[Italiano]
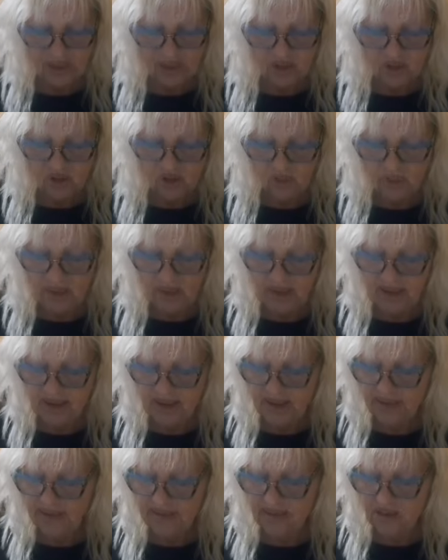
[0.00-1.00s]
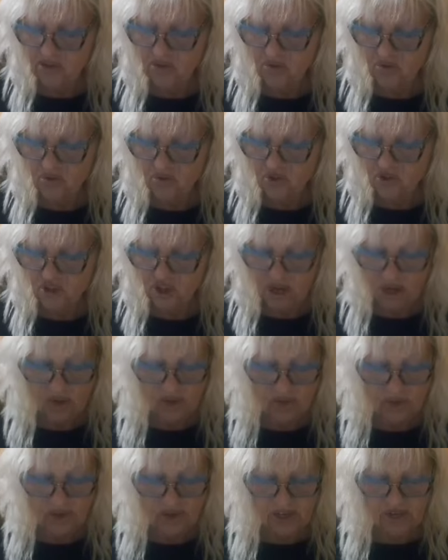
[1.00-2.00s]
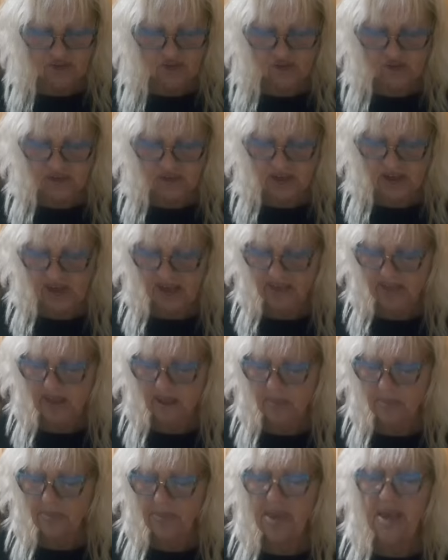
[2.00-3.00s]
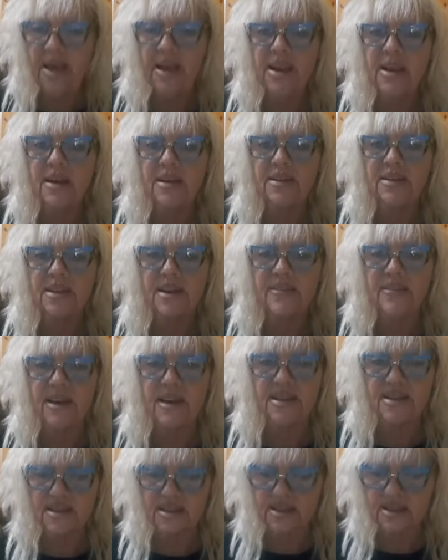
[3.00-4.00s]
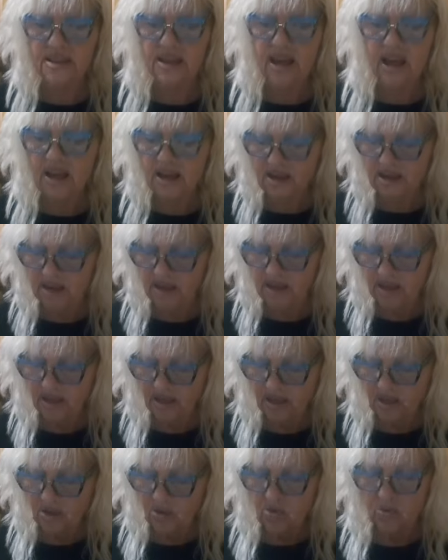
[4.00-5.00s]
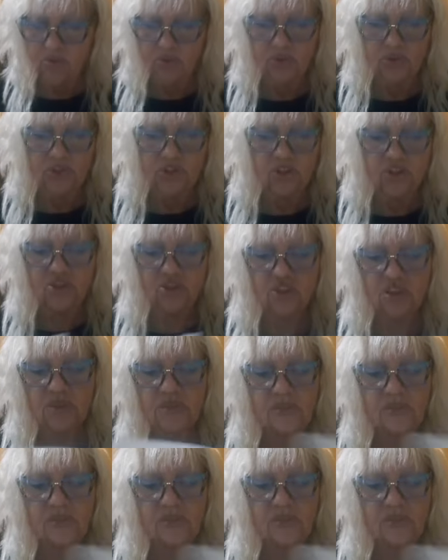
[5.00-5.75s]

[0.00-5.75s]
Domenica si annuncia una giornata piena di eventi. Alle 11